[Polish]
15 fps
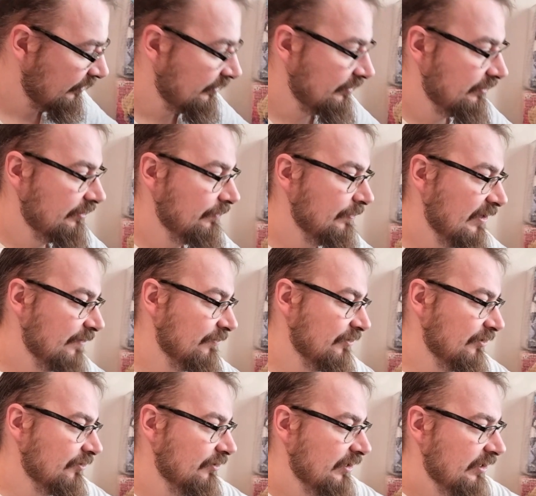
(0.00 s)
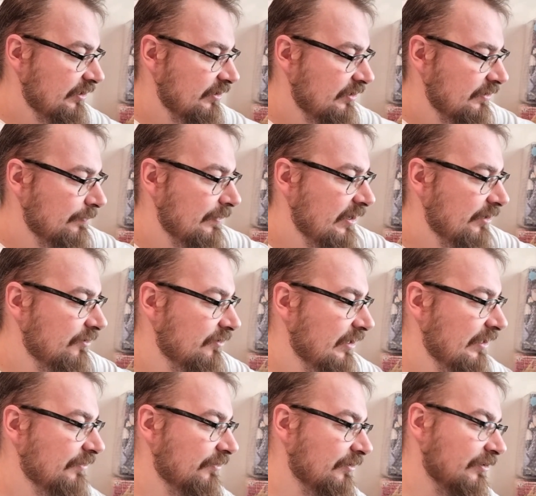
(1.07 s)
I mamy kolejne Mario
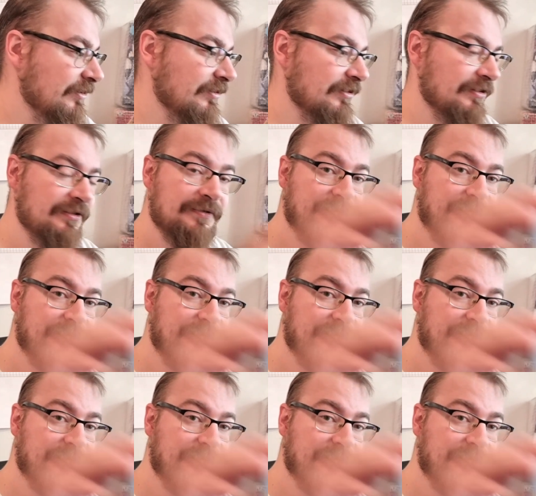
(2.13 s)
Landy